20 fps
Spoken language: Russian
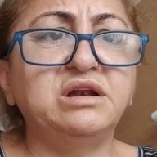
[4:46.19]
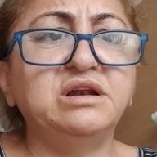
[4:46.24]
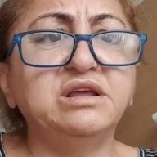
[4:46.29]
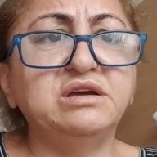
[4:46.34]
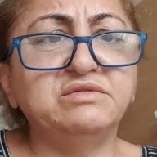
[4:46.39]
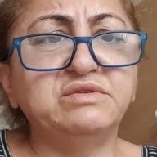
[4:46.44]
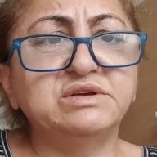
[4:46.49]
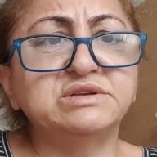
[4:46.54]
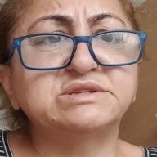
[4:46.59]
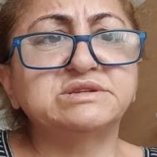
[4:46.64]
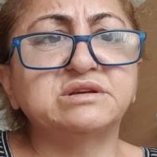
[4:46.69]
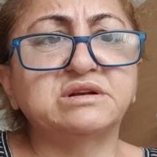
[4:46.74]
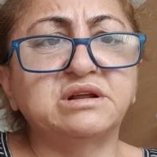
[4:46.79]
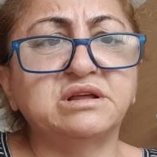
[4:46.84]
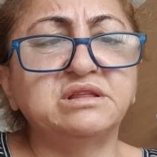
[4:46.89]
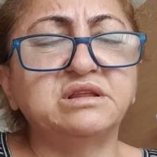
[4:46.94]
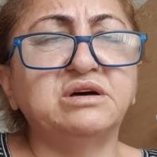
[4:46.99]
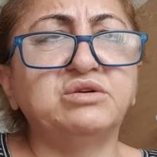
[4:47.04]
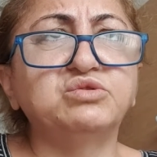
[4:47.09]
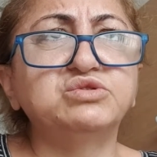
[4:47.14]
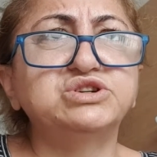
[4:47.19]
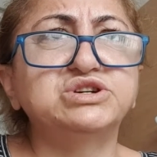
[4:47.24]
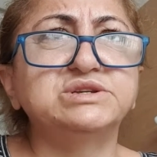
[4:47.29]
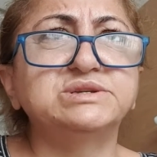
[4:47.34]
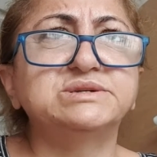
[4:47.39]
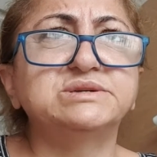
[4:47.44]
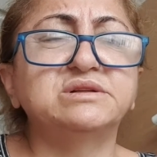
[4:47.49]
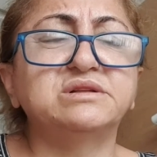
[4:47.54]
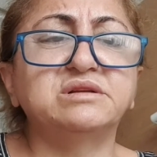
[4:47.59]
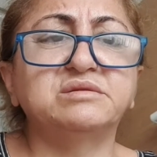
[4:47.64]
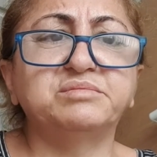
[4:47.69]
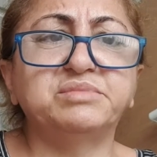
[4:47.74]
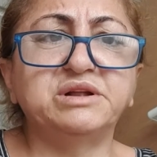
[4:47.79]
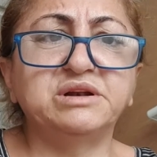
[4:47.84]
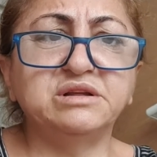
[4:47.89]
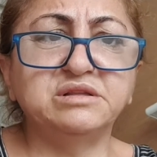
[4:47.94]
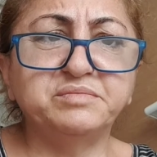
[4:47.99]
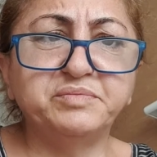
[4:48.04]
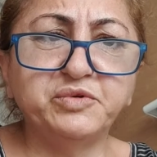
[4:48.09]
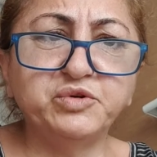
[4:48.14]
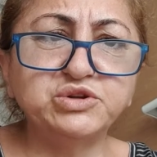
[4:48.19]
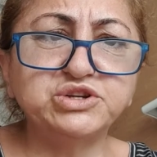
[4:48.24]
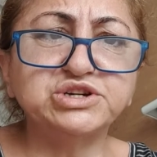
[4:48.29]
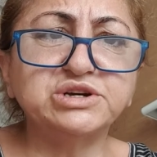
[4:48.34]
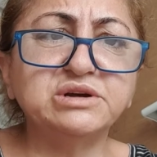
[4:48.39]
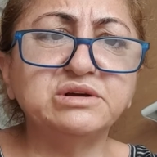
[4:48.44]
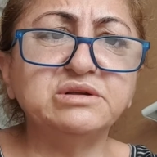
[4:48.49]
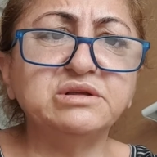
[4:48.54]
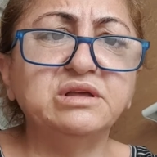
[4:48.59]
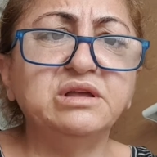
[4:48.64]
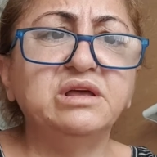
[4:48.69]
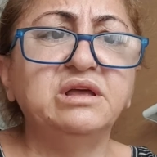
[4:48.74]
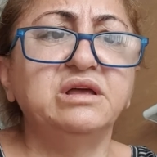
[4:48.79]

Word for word: левая сторона очень сильно болит почка.